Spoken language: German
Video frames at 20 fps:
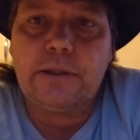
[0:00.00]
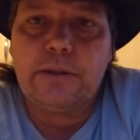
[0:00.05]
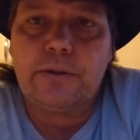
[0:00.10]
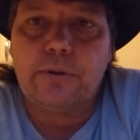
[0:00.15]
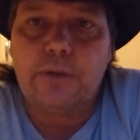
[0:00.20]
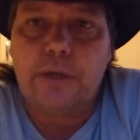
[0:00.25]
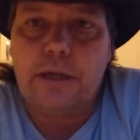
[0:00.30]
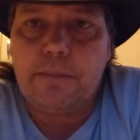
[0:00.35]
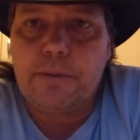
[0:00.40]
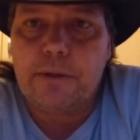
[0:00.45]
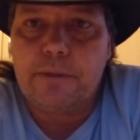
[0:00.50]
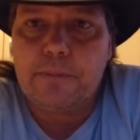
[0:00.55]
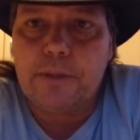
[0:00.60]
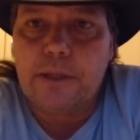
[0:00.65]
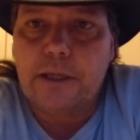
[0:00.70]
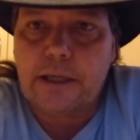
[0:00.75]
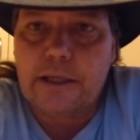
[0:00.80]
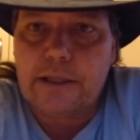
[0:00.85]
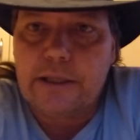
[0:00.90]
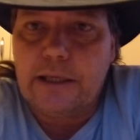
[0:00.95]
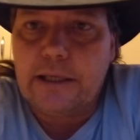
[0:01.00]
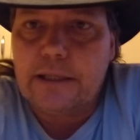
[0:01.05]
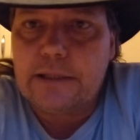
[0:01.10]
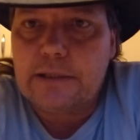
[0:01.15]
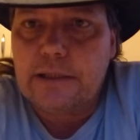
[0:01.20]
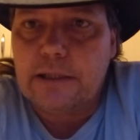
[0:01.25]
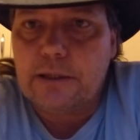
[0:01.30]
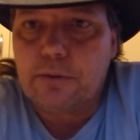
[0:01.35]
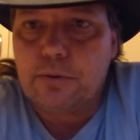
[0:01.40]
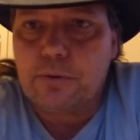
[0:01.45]
So habe ich mir dann gedacht,
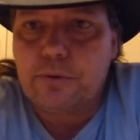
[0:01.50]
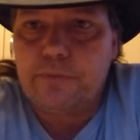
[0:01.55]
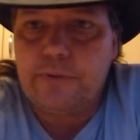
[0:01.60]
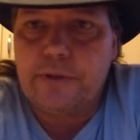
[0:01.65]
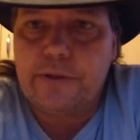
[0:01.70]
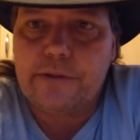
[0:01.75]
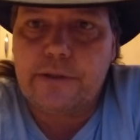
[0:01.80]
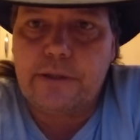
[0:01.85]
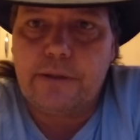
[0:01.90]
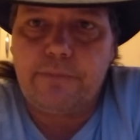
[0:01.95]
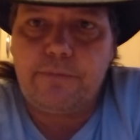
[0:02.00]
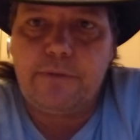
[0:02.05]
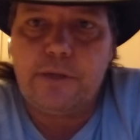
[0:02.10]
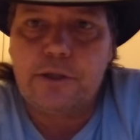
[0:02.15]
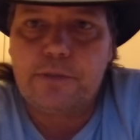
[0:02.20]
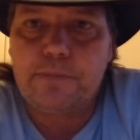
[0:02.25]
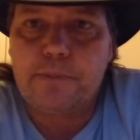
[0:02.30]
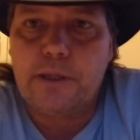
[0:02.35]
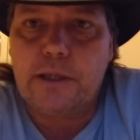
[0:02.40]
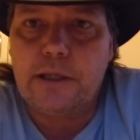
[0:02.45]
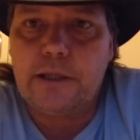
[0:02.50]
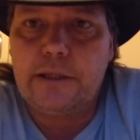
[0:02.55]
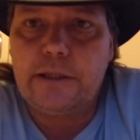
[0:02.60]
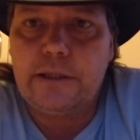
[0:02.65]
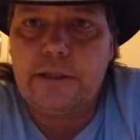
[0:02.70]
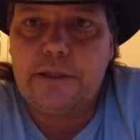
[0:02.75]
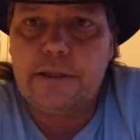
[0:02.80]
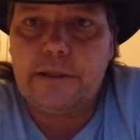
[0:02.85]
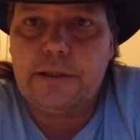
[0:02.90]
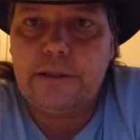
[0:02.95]
ja gut, wenn es dann am Flash Player
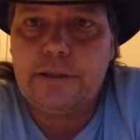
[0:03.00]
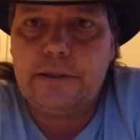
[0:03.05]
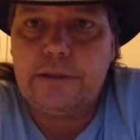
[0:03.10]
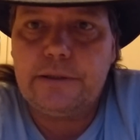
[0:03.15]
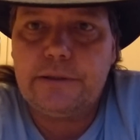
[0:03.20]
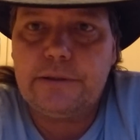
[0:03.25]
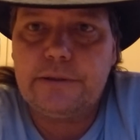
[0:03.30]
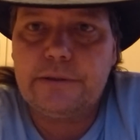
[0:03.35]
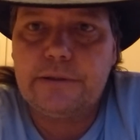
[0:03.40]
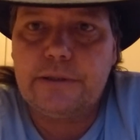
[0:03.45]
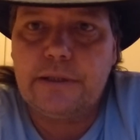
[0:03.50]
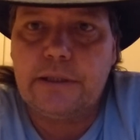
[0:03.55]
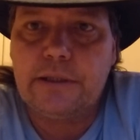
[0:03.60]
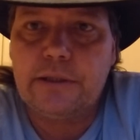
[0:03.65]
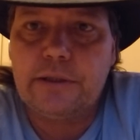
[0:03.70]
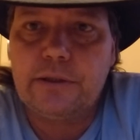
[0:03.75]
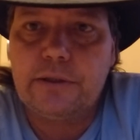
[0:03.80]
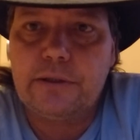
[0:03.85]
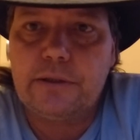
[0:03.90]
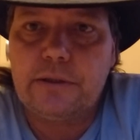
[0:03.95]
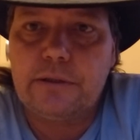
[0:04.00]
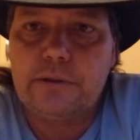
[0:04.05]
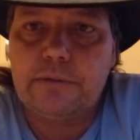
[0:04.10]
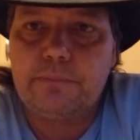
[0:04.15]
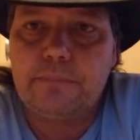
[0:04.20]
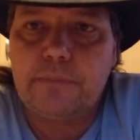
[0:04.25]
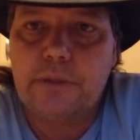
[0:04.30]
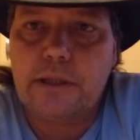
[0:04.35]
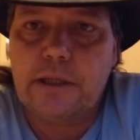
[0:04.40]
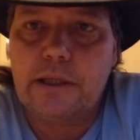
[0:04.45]
liegt, dann, äh,
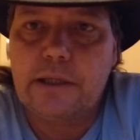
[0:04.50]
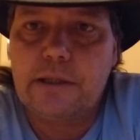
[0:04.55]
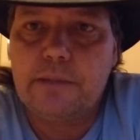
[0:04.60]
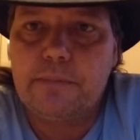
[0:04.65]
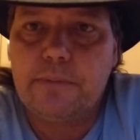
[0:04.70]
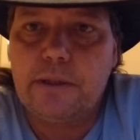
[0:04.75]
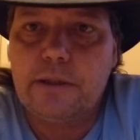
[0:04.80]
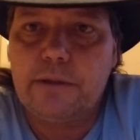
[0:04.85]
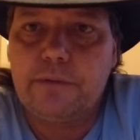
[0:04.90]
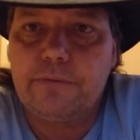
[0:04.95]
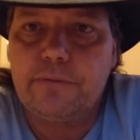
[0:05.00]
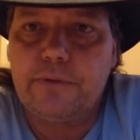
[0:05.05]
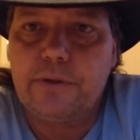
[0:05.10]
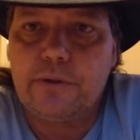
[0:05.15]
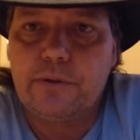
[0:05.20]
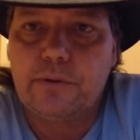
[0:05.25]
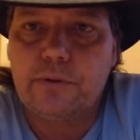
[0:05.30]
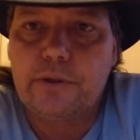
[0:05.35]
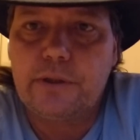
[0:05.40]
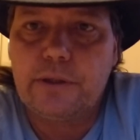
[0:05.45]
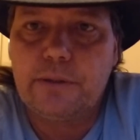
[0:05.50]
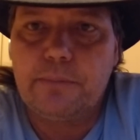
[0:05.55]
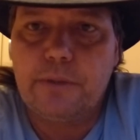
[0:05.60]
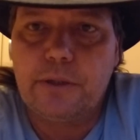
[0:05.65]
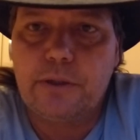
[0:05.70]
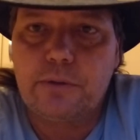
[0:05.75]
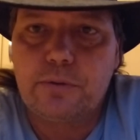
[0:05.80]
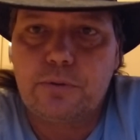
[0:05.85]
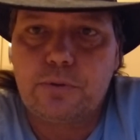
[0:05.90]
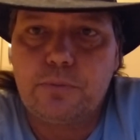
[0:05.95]
man kann ja bei Windows hier
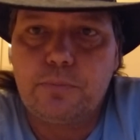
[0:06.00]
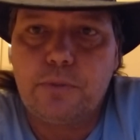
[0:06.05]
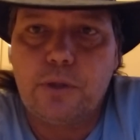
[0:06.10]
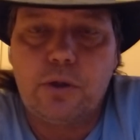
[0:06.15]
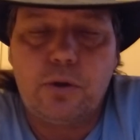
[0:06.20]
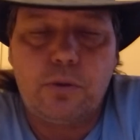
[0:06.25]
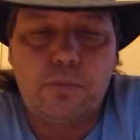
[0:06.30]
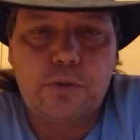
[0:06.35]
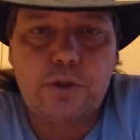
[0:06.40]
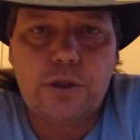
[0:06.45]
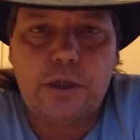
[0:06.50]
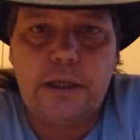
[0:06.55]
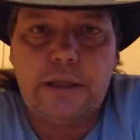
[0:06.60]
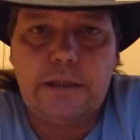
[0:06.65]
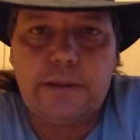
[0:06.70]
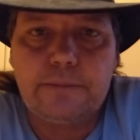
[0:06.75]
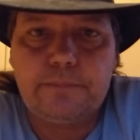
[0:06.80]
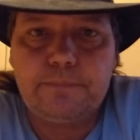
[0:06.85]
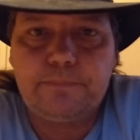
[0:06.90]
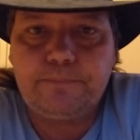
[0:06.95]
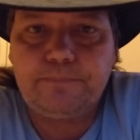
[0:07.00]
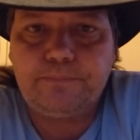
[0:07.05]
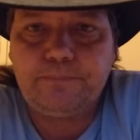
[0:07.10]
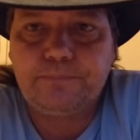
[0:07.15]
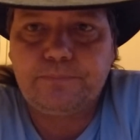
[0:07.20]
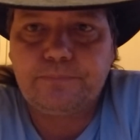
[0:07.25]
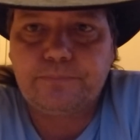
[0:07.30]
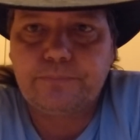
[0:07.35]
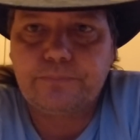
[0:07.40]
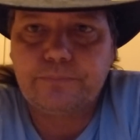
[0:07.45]
bei YouTube auch umschalten.
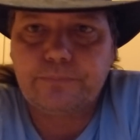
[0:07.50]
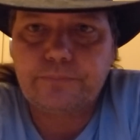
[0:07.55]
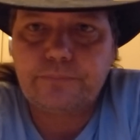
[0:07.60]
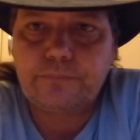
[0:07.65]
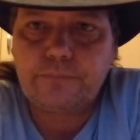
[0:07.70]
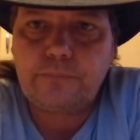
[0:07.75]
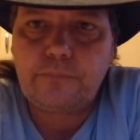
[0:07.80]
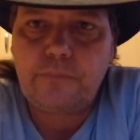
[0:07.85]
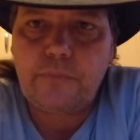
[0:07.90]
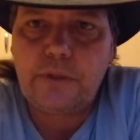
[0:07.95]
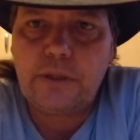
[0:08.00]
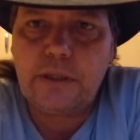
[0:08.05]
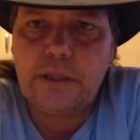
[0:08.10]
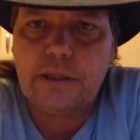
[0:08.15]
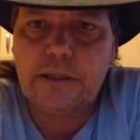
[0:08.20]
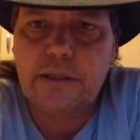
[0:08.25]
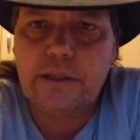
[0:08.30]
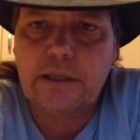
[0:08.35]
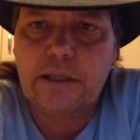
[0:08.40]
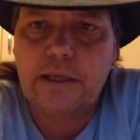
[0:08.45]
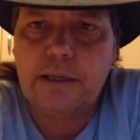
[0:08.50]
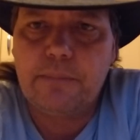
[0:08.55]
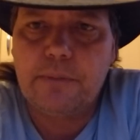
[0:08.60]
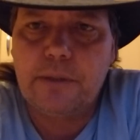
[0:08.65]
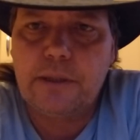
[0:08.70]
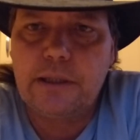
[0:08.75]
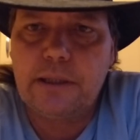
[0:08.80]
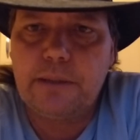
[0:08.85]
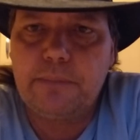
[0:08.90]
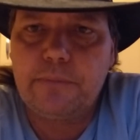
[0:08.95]
Dann kann
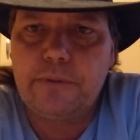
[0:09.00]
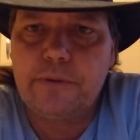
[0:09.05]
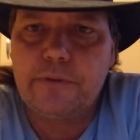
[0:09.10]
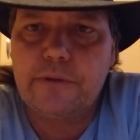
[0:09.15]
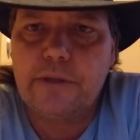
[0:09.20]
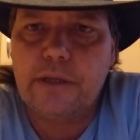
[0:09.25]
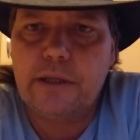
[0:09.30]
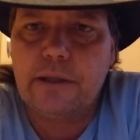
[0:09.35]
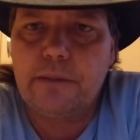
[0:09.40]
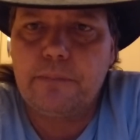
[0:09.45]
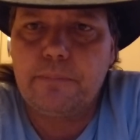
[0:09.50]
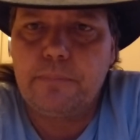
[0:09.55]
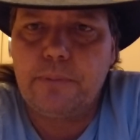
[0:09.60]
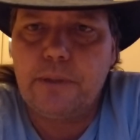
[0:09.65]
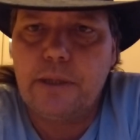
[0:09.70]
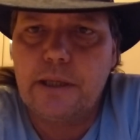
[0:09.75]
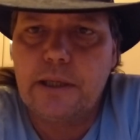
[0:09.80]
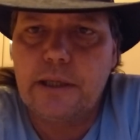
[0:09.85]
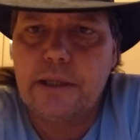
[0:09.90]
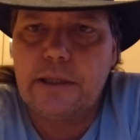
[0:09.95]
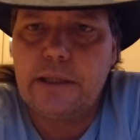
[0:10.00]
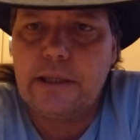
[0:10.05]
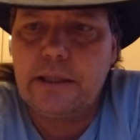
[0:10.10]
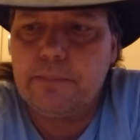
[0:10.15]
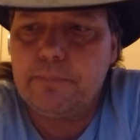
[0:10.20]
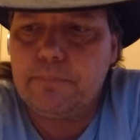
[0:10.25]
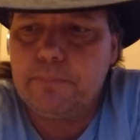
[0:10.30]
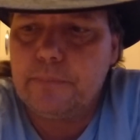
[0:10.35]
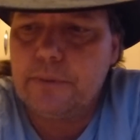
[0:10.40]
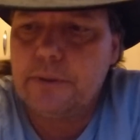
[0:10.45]
man eben diesen anderen Player
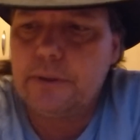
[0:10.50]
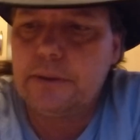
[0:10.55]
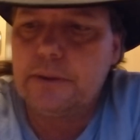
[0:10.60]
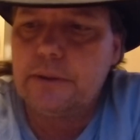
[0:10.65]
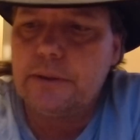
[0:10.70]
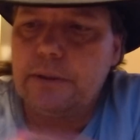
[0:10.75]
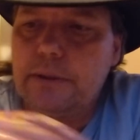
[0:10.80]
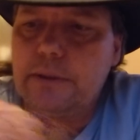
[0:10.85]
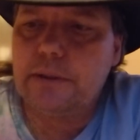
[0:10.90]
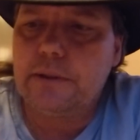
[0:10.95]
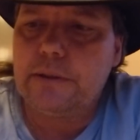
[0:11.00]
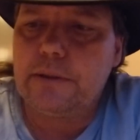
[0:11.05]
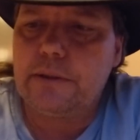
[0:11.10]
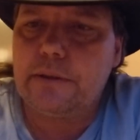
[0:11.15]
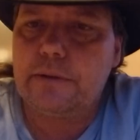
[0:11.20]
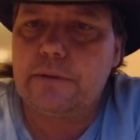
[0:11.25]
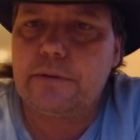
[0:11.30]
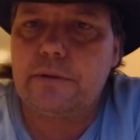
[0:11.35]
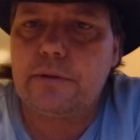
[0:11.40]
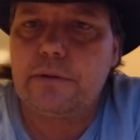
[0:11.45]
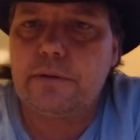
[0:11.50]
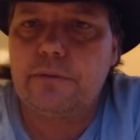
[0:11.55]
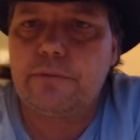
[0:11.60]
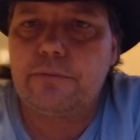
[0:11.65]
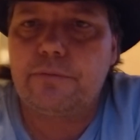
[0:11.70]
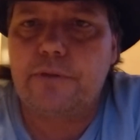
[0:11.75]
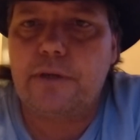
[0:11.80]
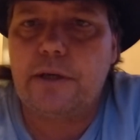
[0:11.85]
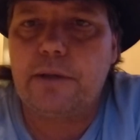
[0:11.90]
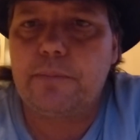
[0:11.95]
nehmen, den
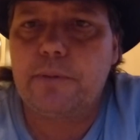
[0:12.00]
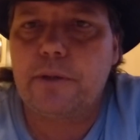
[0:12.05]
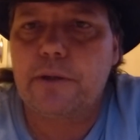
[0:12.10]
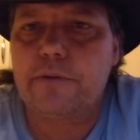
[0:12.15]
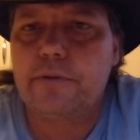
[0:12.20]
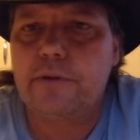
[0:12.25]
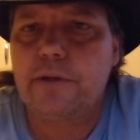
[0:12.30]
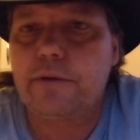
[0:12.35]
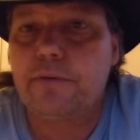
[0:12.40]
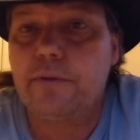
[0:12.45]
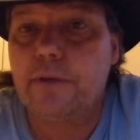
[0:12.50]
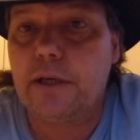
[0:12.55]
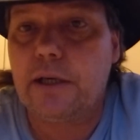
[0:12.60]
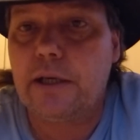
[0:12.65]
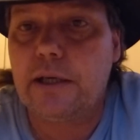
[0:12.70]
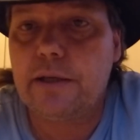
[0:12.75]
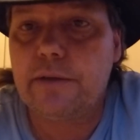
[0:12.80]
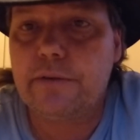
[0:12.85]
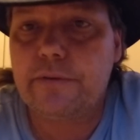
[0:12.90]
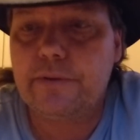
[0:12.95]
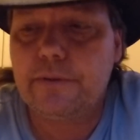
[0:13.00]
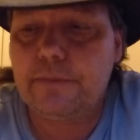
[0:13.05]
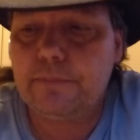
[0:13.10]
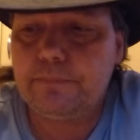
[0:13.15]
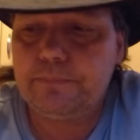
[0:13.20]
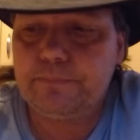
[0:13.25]
äh, frag mich jetzt nicht, wie er heißt.